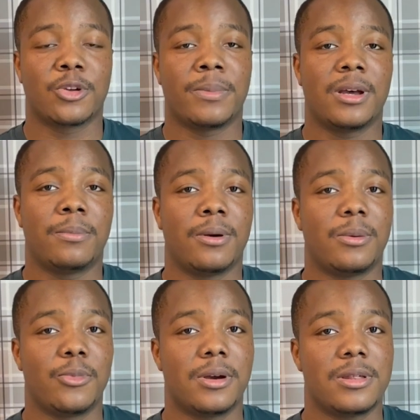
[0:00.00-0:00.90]
par rapport à
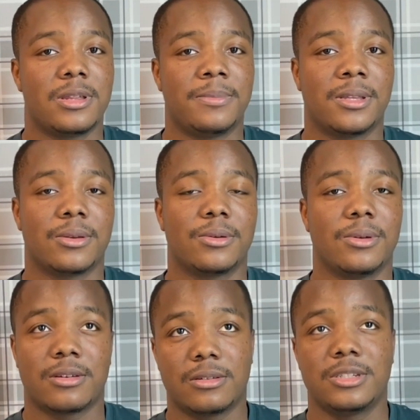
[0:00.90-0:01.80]
moi, c'est peut-être que
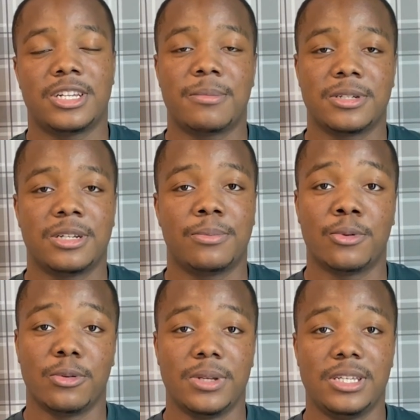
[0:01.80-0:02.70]
quand j'ai à manger
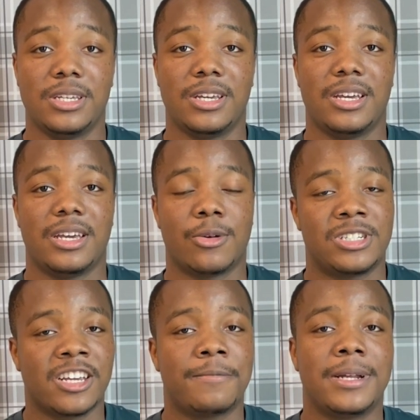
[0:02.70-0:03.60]
pour le midi, que
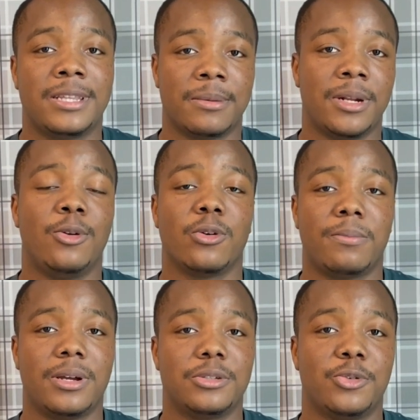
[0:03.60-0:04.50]
j'arrive pas à terminer le
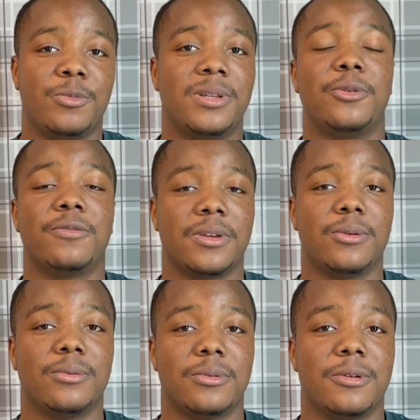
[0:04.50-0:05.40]
repas, je le mets dans le
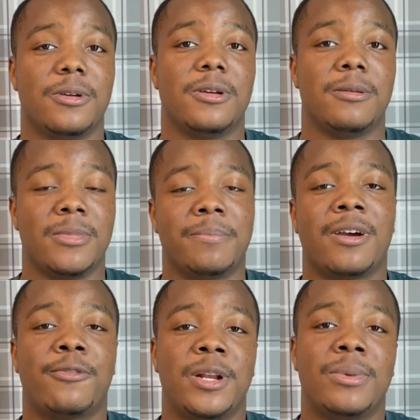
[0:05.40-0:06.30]
frigo. Mais
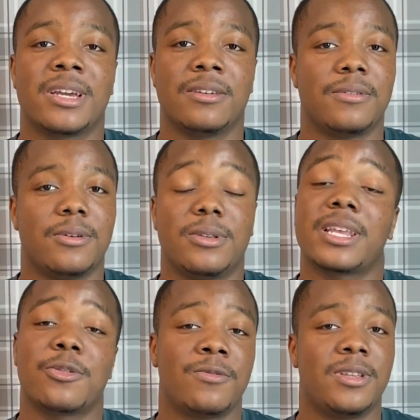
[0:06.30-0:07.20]
parfois, il m'arrive euh,
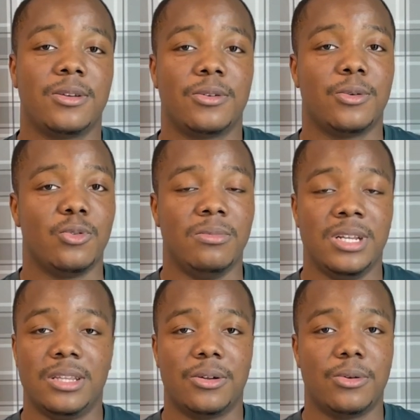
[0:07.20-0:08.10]
très souvent d'ailleurs de
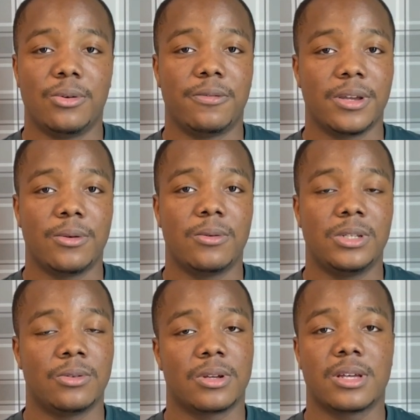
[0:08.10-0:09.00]
l'oublier dans le frigo et
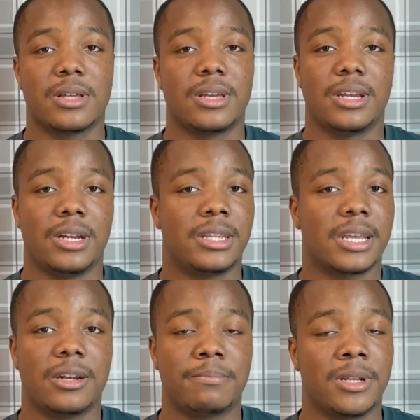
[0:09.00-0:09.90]
donc il
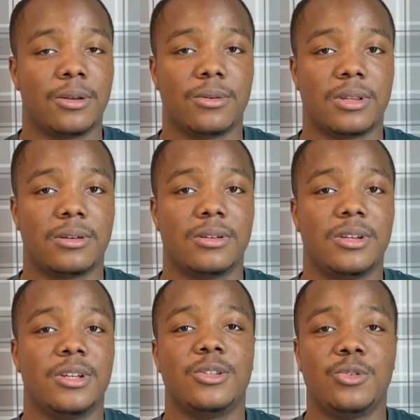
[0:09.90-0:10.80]
traîne pendant longtemps.
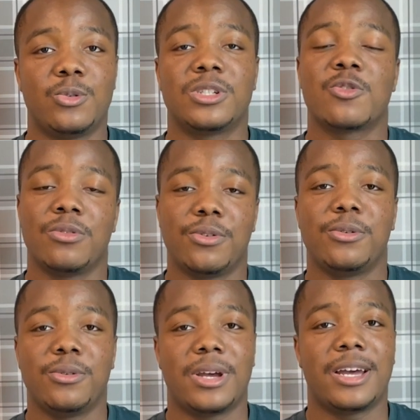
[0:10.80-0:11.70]
Du coup, j'en suis
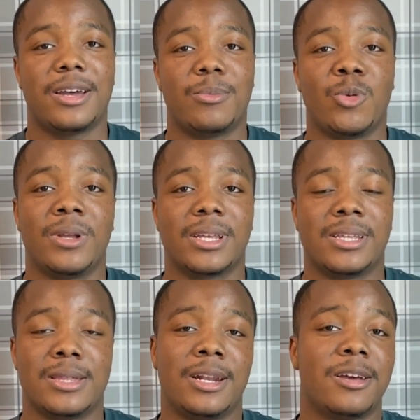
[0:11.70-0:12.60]
venu à me mettre
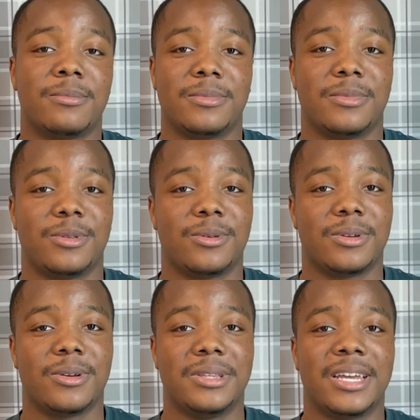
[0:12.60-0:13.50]
des alarmes. Donc,
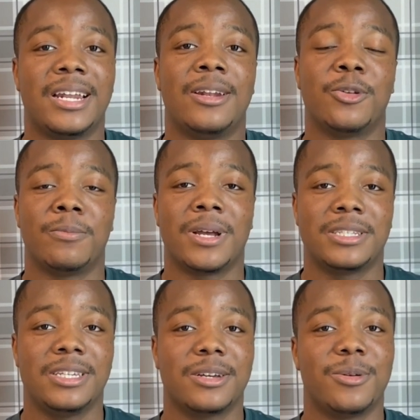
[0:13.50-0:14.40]
euh, dès qu'il est l'heure de
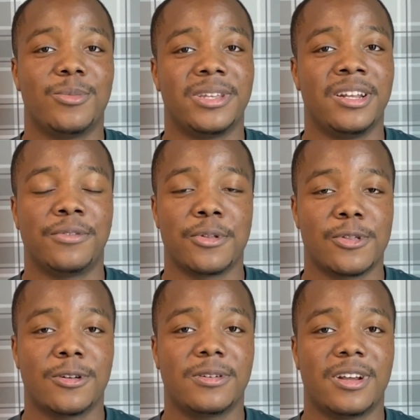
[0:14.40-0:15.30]
partir, mon téléphone
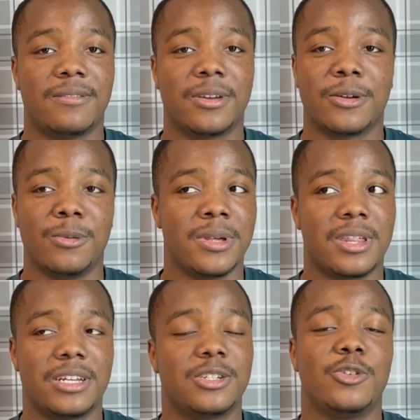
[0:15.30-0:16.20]
sonne avec le
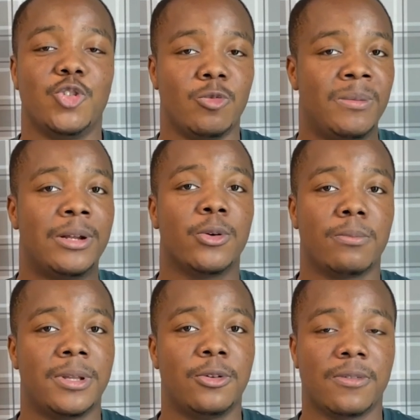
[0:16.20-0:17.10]
message N'oublie pas le
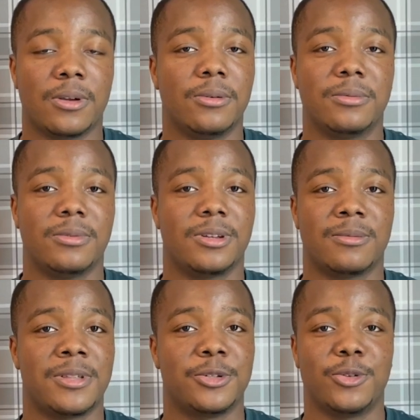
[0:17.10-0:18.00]
repas dans le frigo.
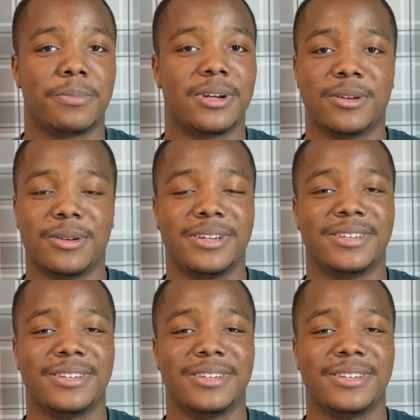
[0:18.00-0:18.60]
Comme ça, je le prends. Euh.